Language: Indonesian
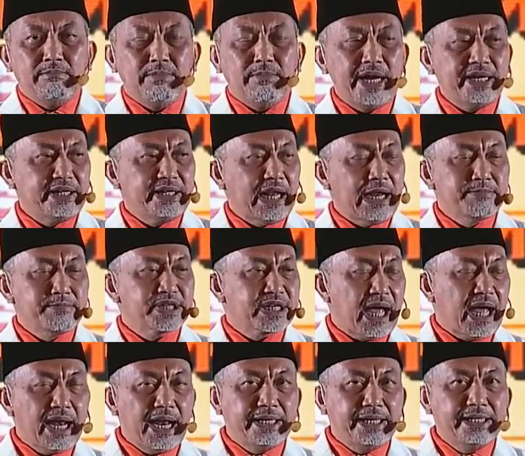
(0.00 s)
baik dalam
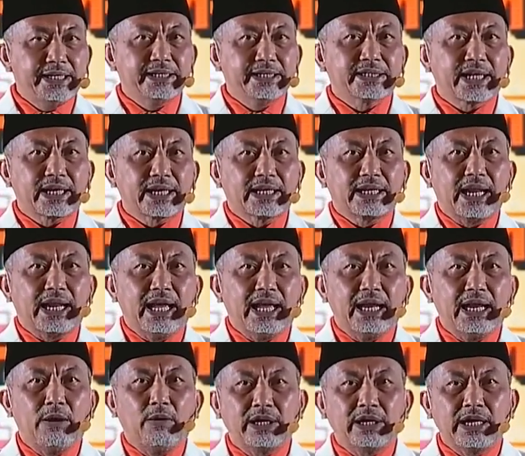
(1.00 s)
skala
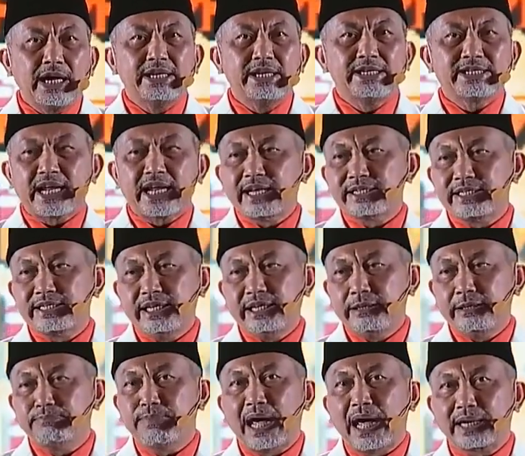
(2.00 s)
internal
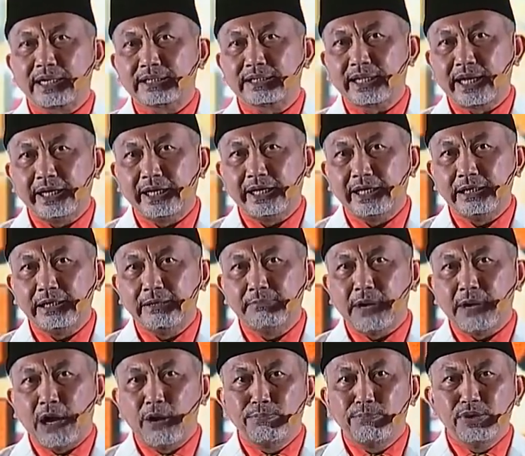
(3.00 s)
organisasi partai
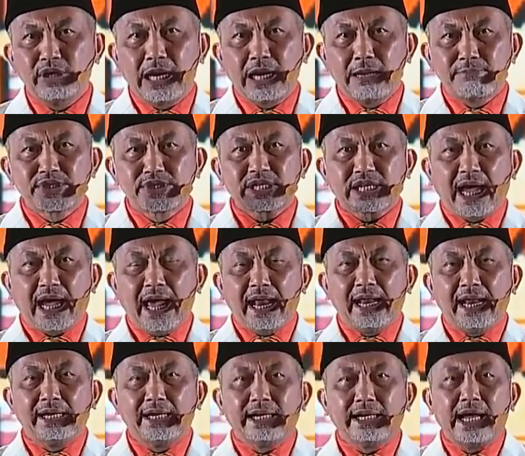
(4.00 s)
maupun dalam
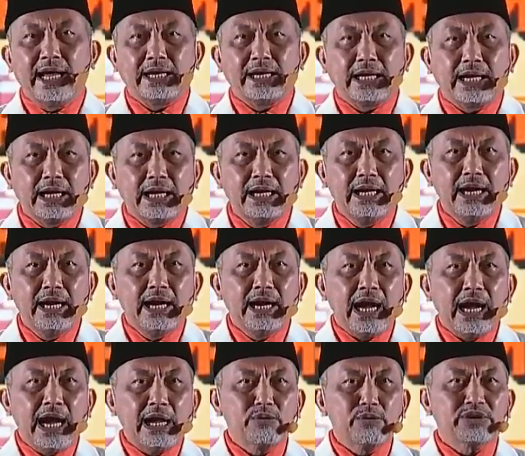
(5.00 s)
skala negara
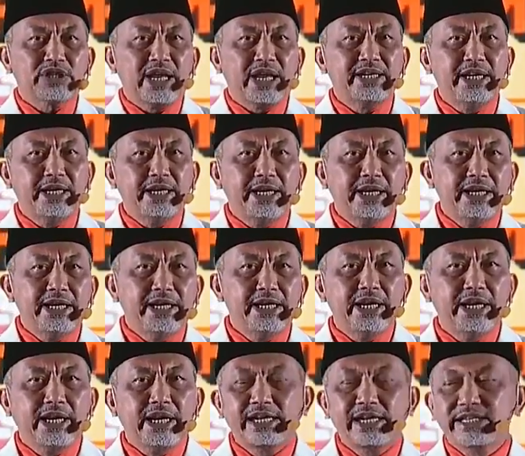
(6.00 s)
haruslah
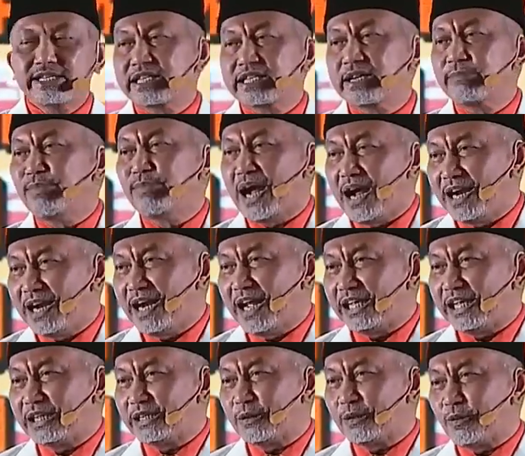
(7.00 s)
diiringi dengan
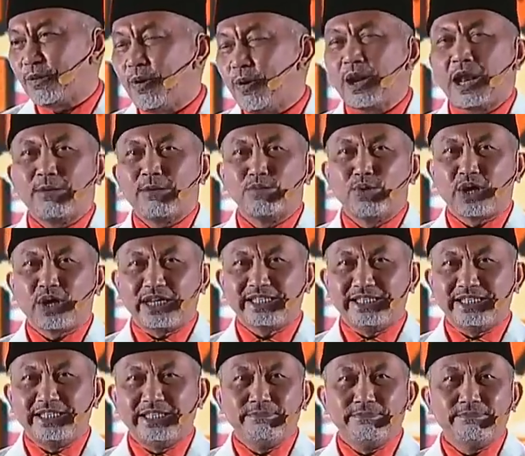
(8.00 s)
semangat
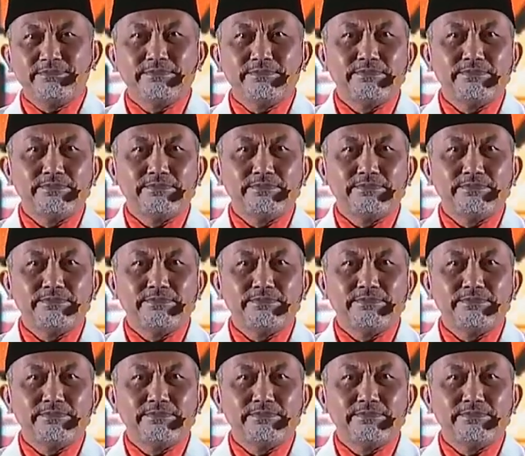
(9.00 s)
kolaborasi.